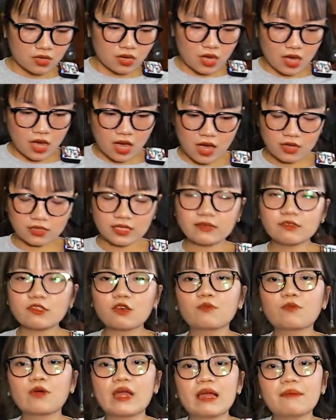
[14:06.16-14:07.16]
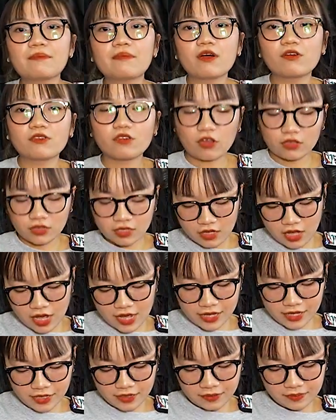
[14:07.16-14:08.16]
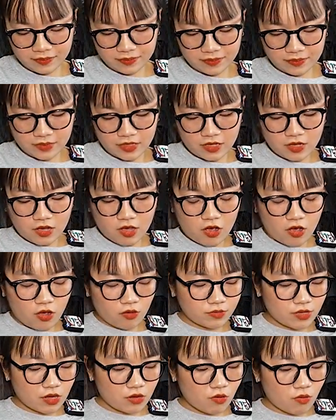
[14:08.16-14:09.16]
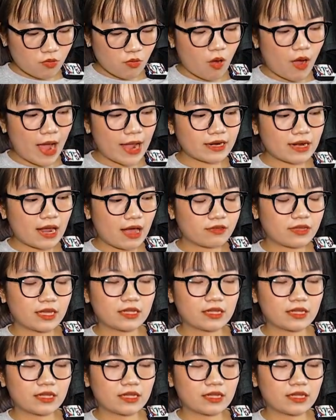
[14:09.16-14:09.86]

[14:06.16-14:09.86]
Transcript: À, tiếp tục với em màu đỏ tươi. Hôm trước cũng có anh nào